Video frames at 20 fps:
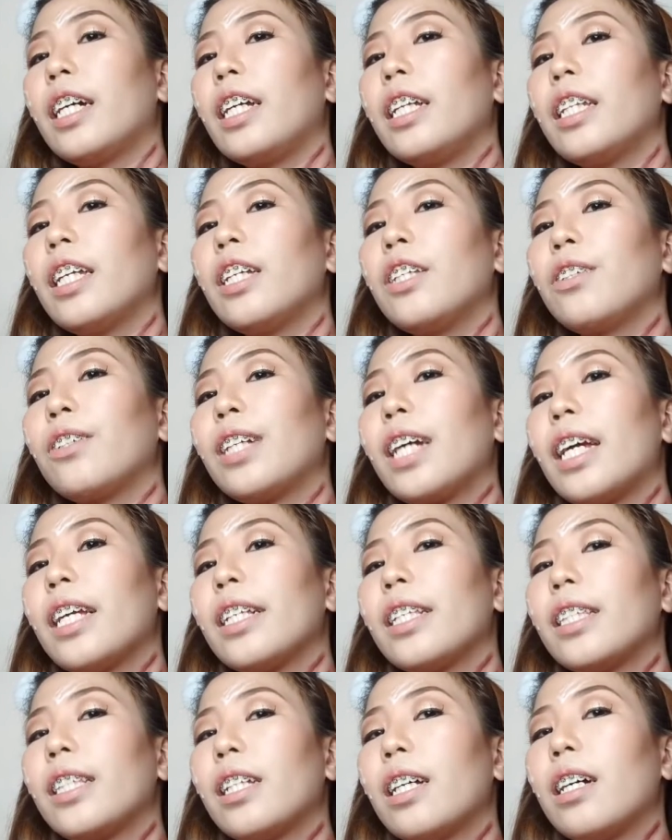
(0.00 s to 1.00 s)
nakita nyo
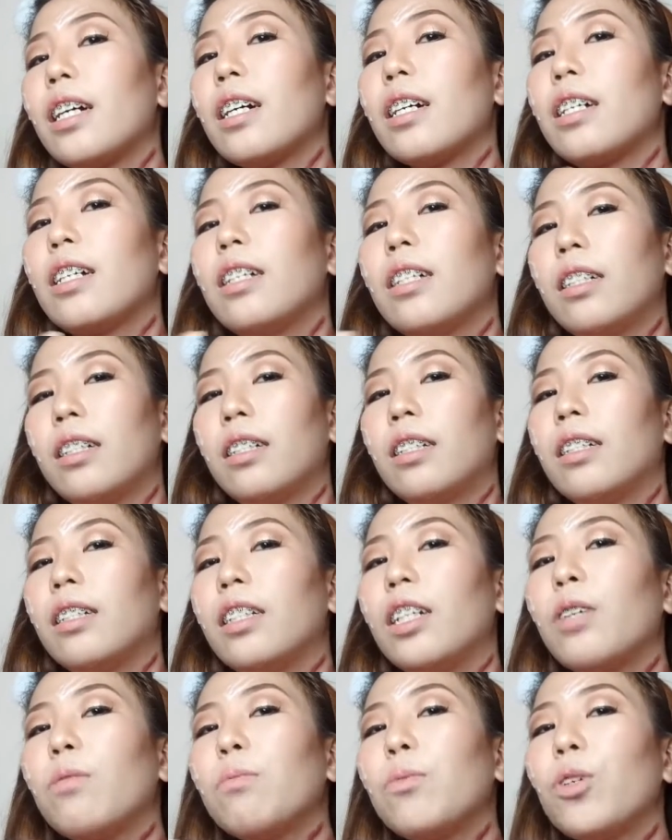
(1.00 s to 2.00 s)
guys na
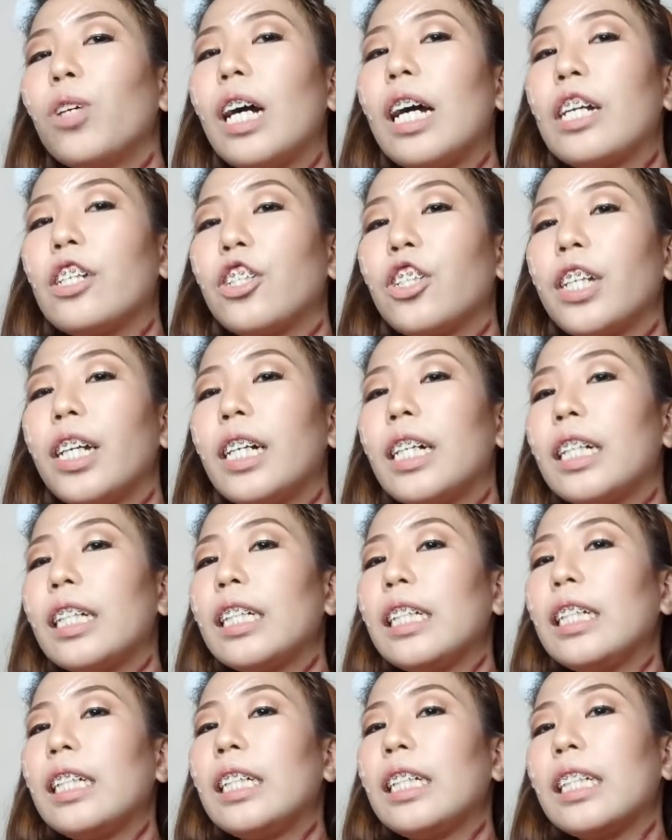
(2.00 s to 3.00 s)
nagmukha
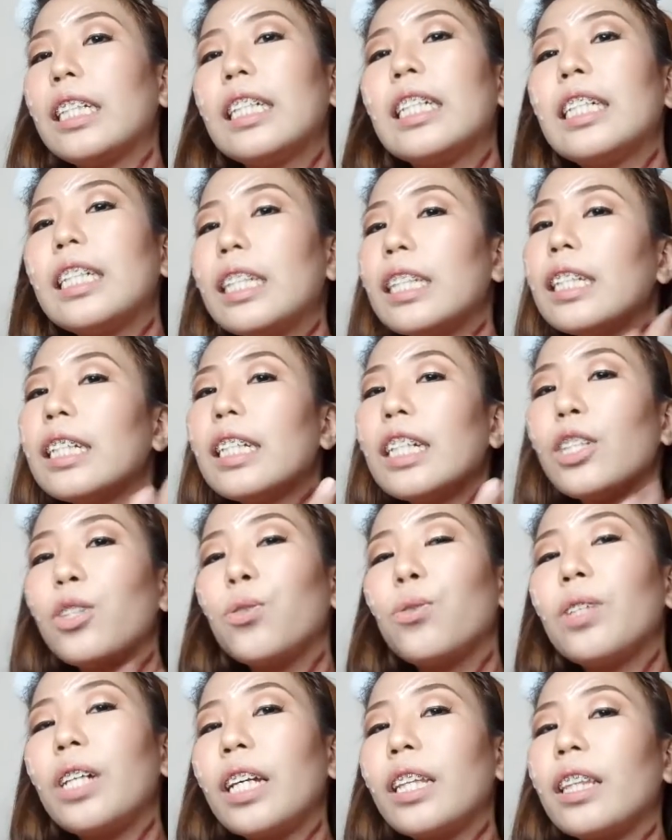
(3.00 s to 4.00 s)
siyang
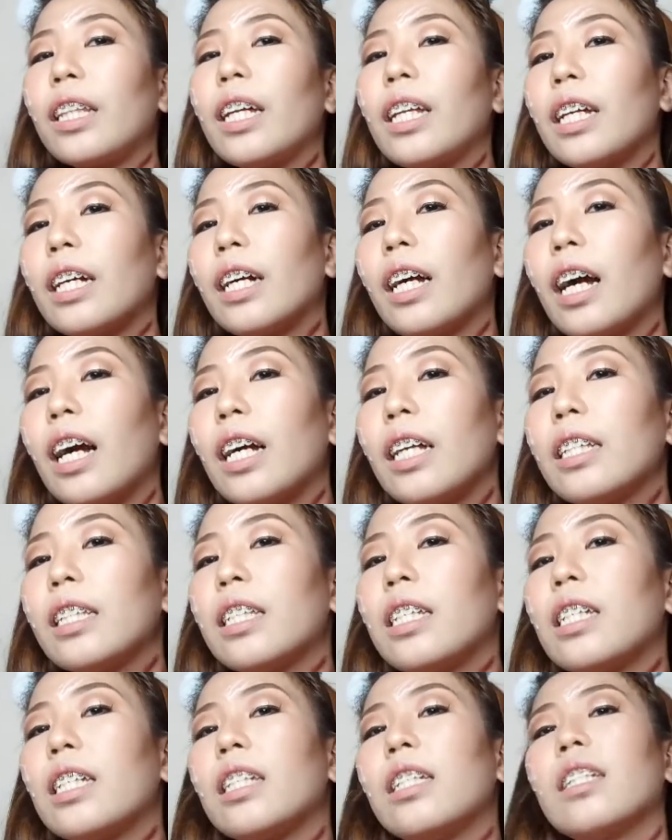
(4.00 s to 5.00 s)
nasugat talaga as
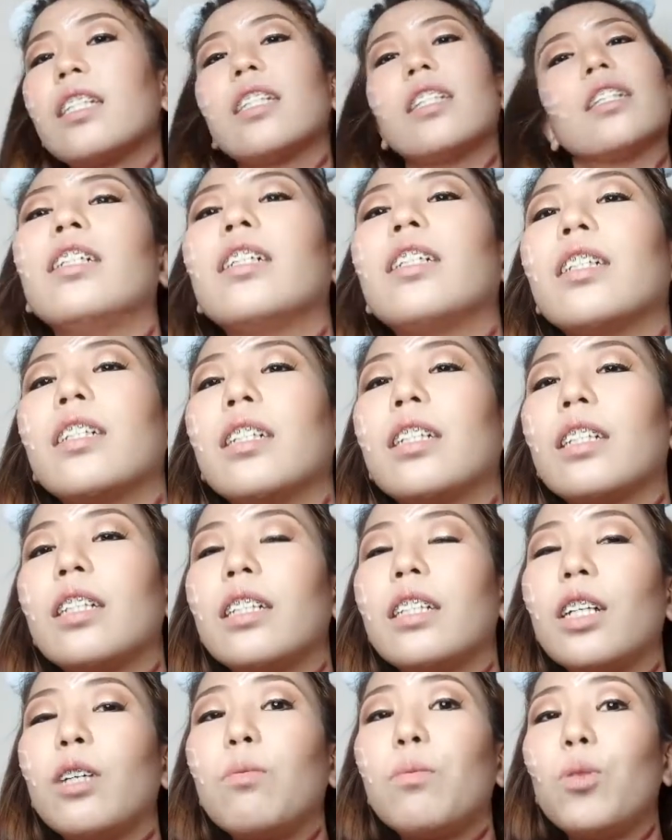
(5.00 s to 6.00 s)
in
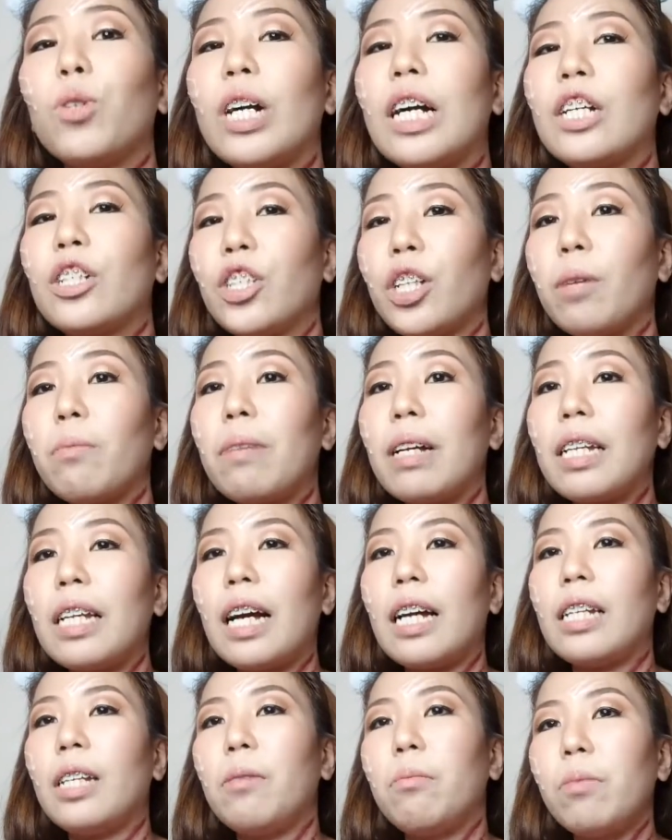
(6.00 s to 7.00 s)
nagmukha siyang
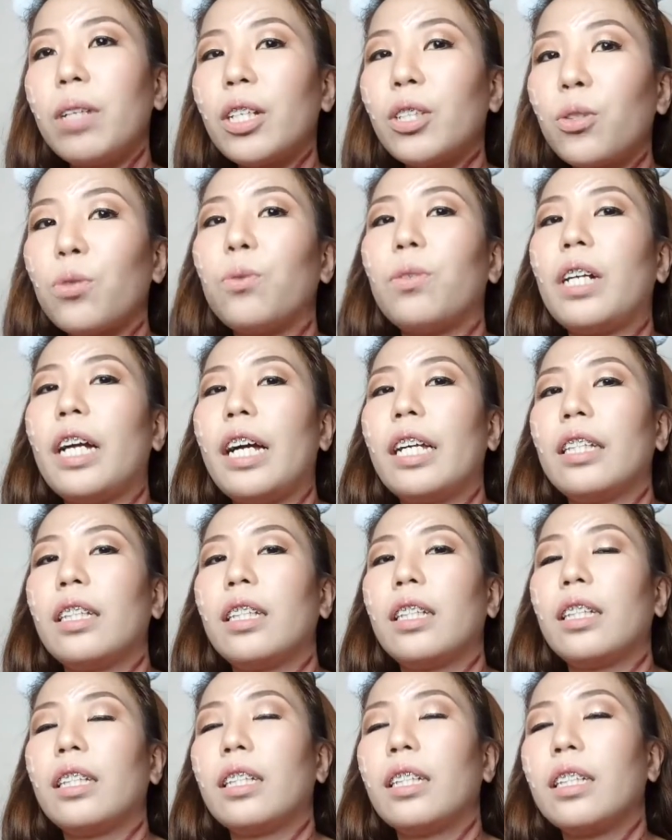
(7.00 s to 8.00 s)
malalim na sugat.
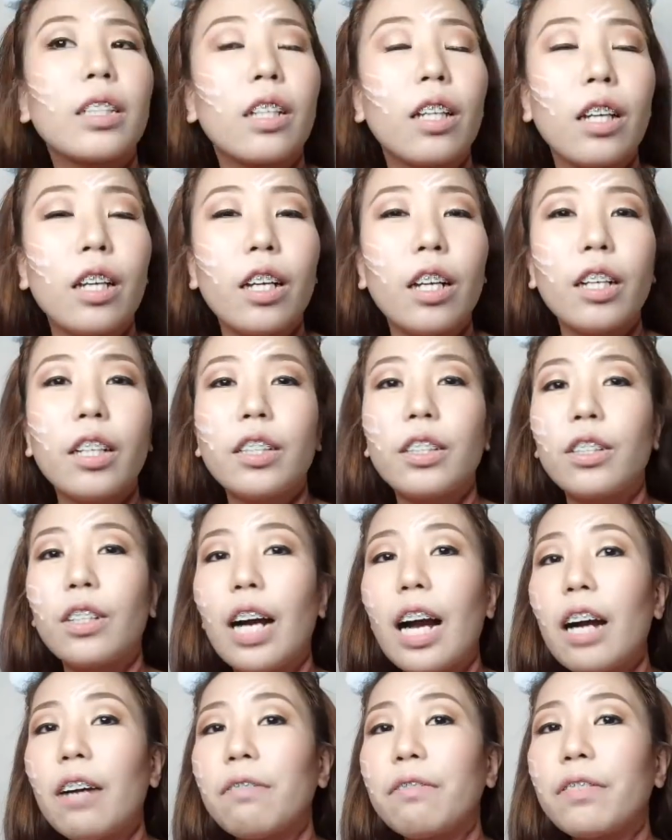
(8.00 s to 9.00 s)
So,
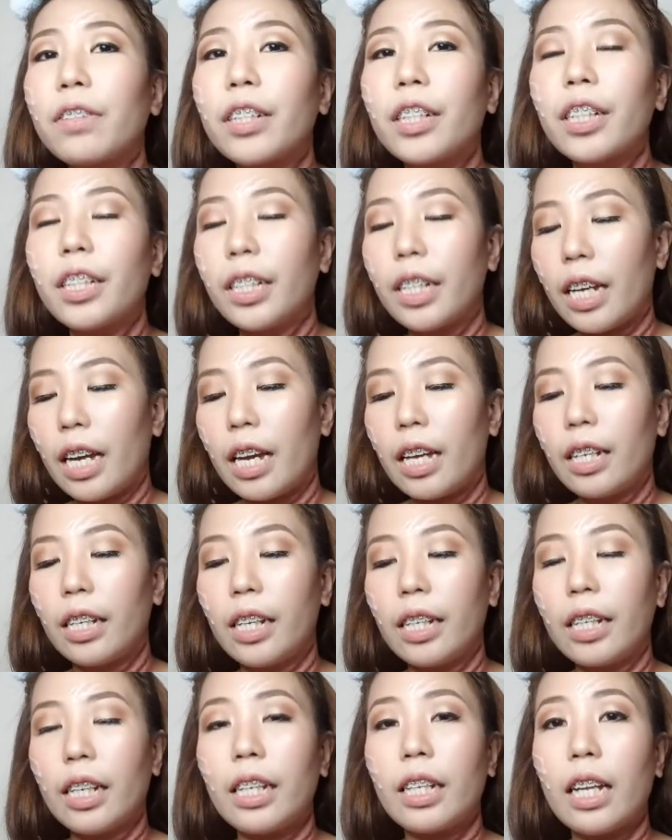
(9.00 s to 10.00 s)
after
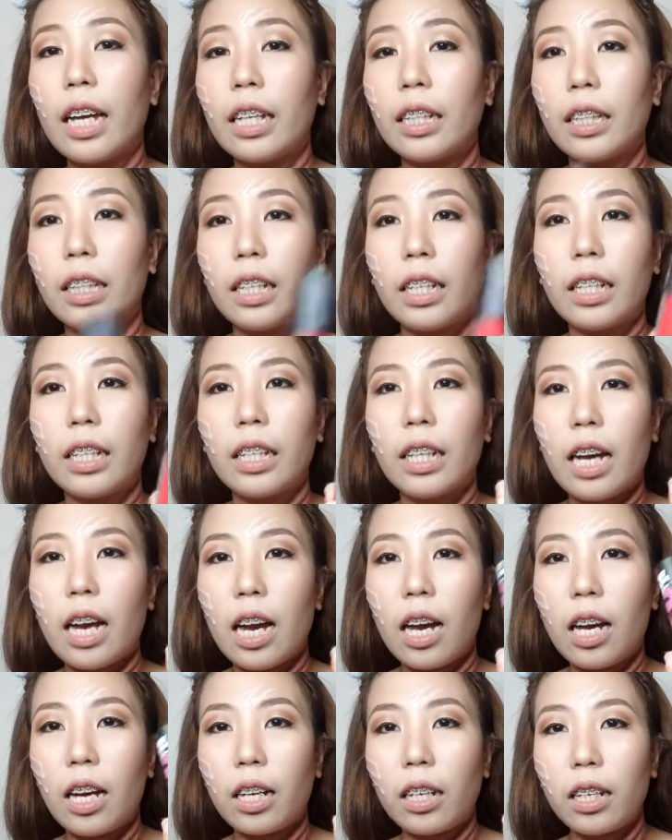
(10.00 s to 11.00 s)
niyan, lagyan natin
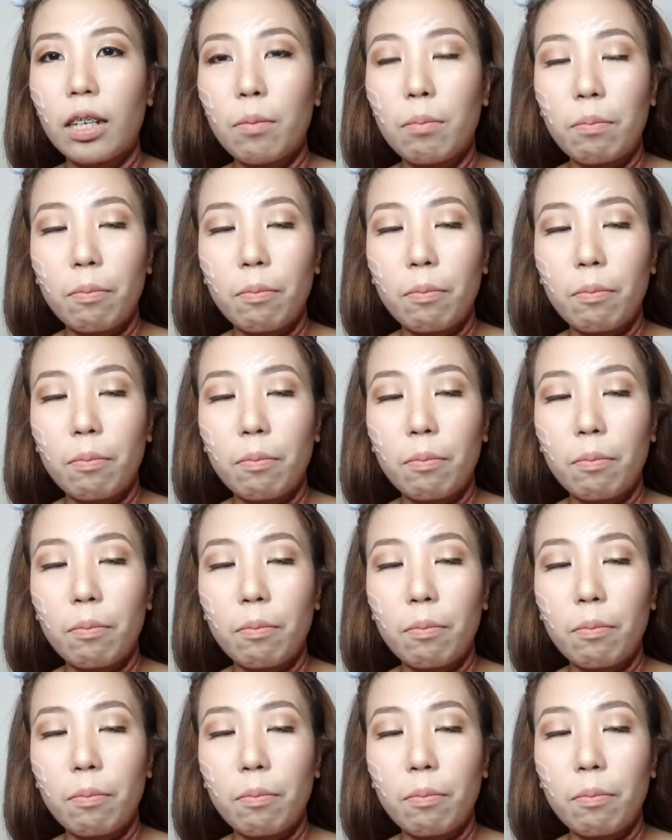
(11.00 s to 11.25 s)
ng